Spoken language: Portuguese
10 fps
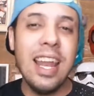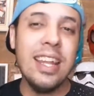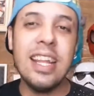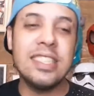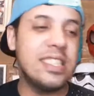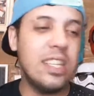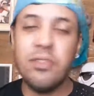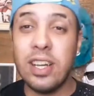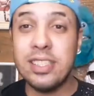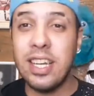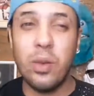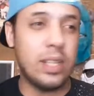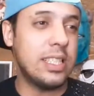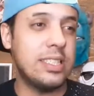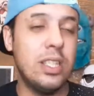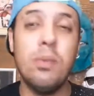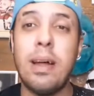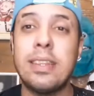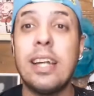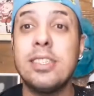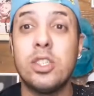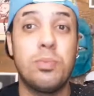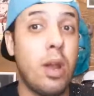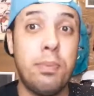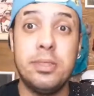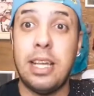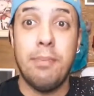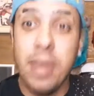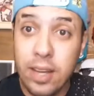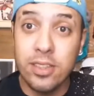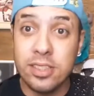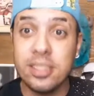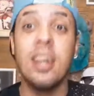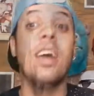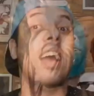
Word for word: Ele decide fazer o assassino matar seus próprios amigos.